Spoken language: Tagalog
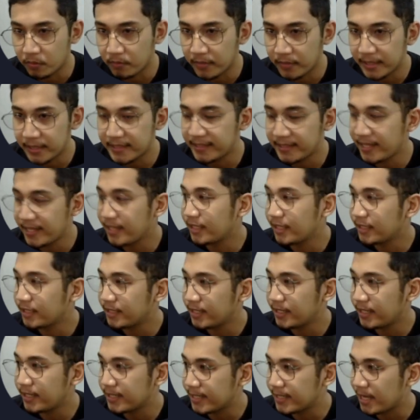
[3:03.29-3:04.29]
let's take this
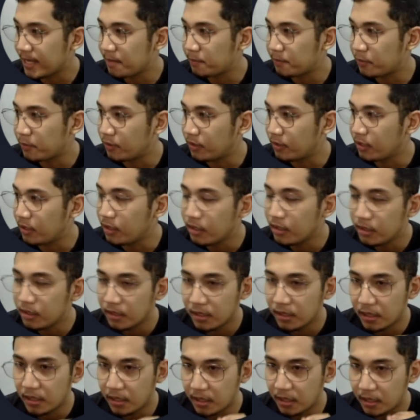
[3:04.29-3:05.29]
as an example,
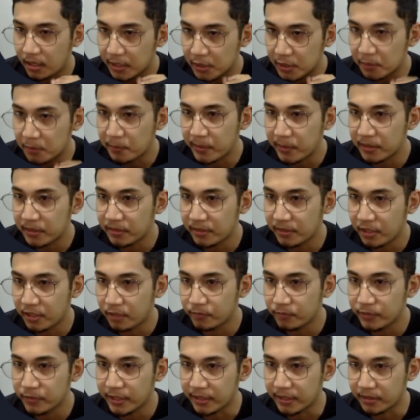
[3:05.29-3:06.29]
uh, yung person
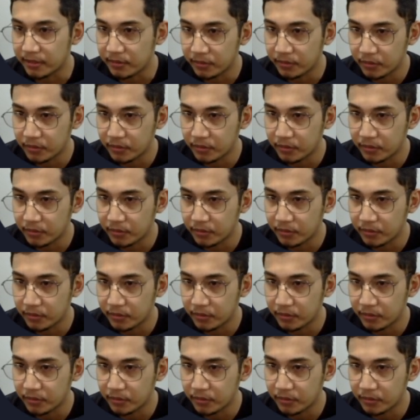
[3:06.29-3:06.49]
object.